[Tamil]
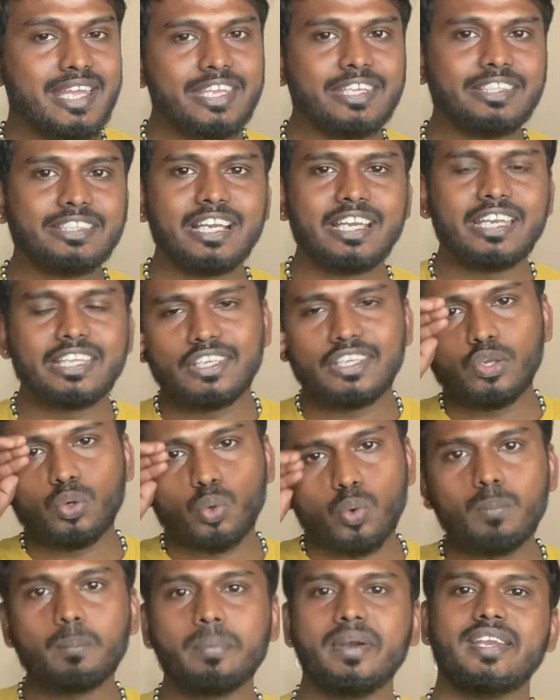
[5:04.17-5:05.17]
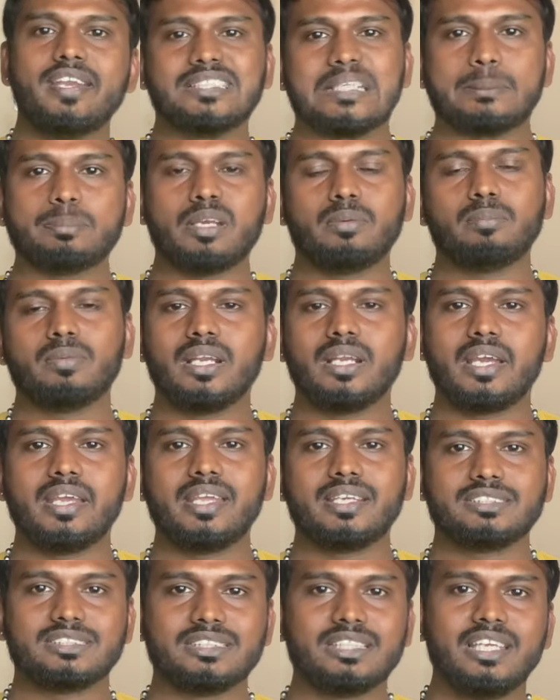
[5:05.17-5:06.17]
இது அன்னைக்கு ரொம்ப டிசப்பாயின்மெண்ட்
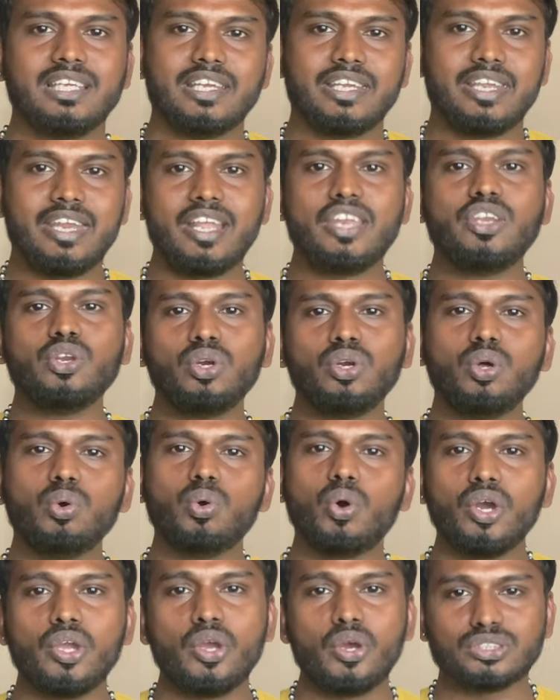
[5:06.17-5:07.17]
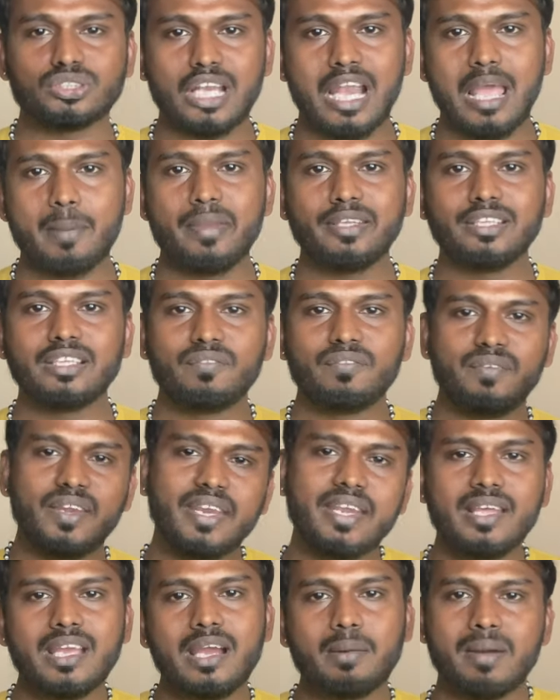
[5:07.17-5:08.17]
ஆயிருச்சு ஏன்னா இன்னொன்று ஓயோஸ் எல்லாமே இந்த
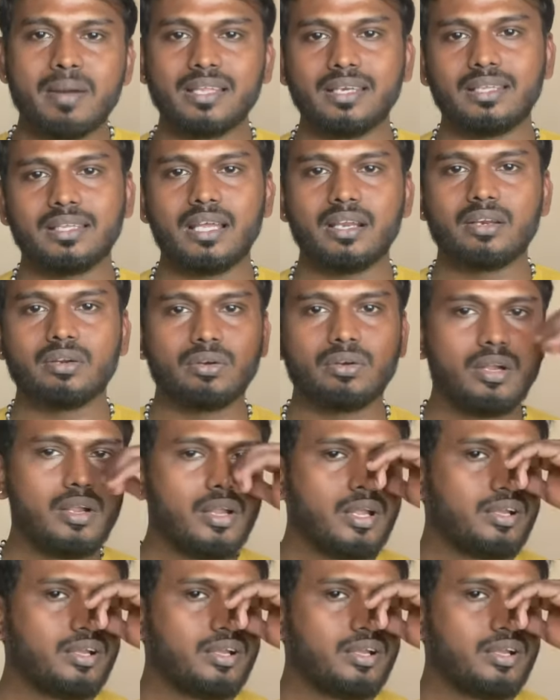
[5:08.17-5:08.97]
வீடுக மாதிரி தான் இருக்கும்